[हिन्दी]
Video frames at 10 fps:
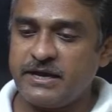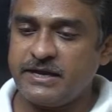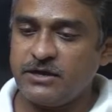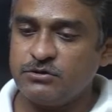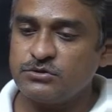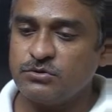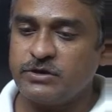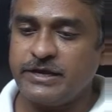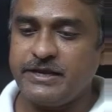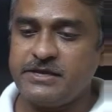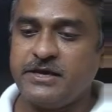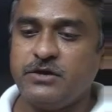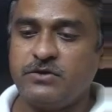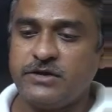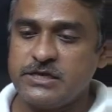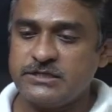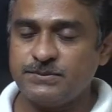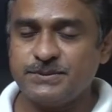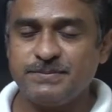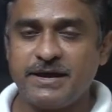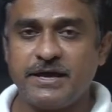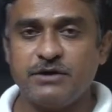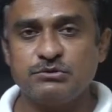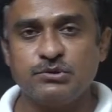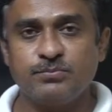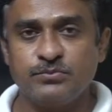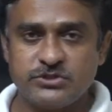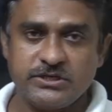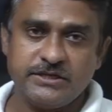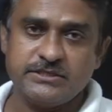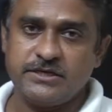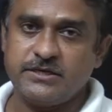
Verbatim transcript: गया हो तो ओके लिखिए और नहीं समझ में आया हो तो पूछ लीजिए